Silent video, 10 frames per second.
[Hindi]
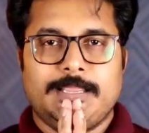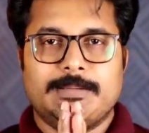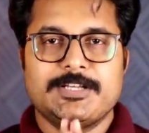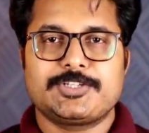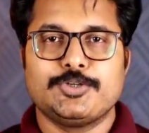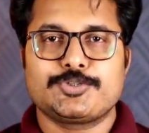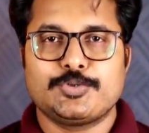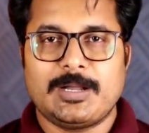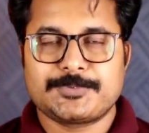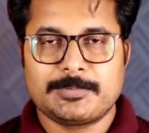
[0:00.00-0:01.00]
नमस्ते
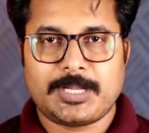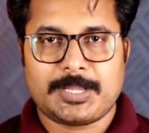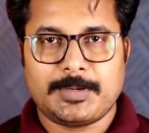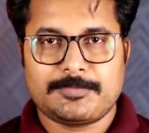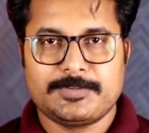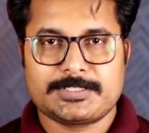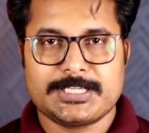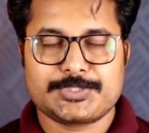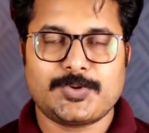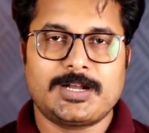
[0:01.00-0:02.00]
दोस्तों आप सबका एक बार फिर
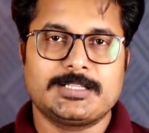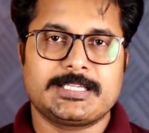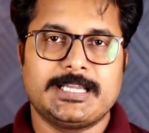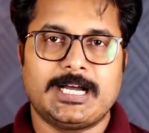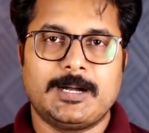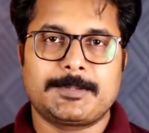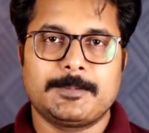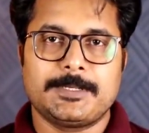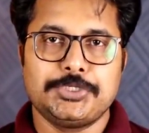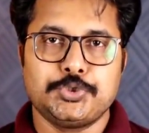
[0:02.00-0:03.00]
से स्वागत है आपके
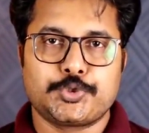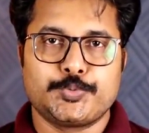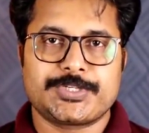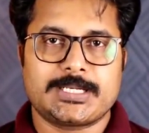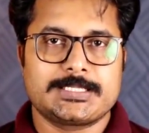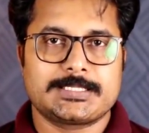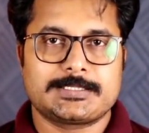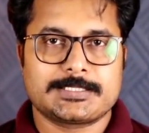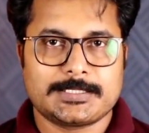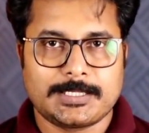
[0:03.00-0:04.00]
अपने YouTube चैनल
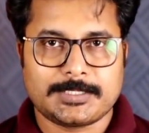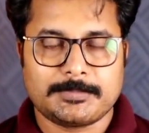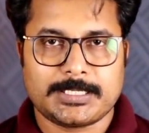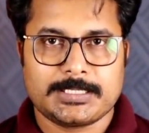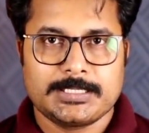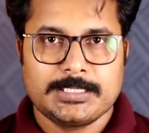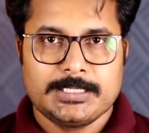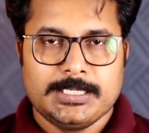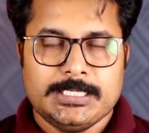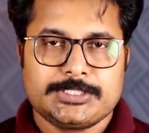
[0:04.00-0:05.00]
सत्य सनातन में
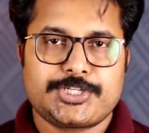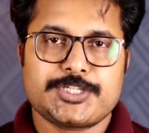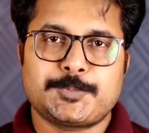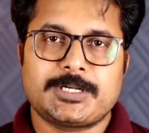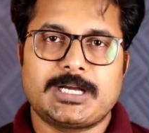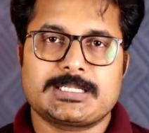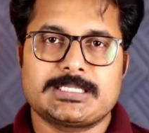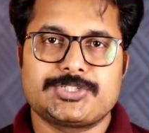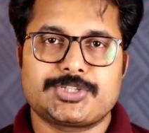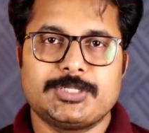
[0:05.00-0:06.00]
जिस प्रकार
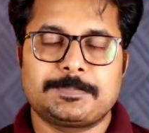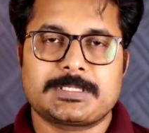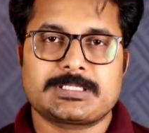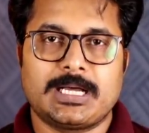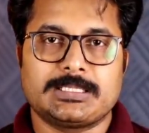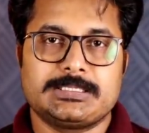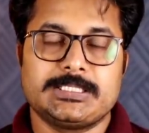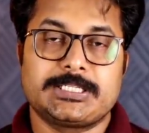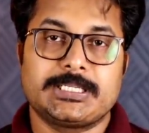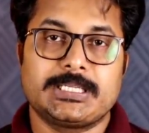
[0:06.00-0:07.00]
से जतिन प्रसाद
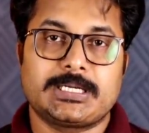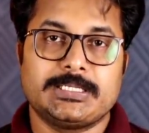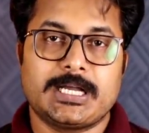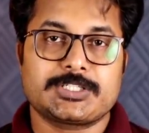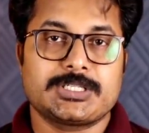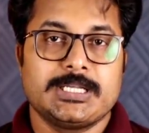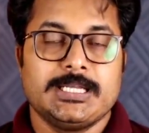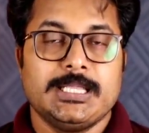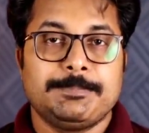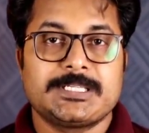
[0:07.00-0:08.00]
जिनके की कयास
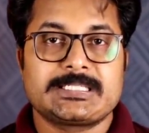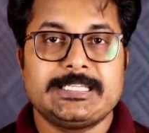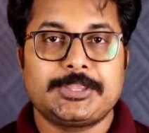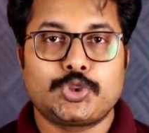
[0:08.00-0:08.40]
पिछले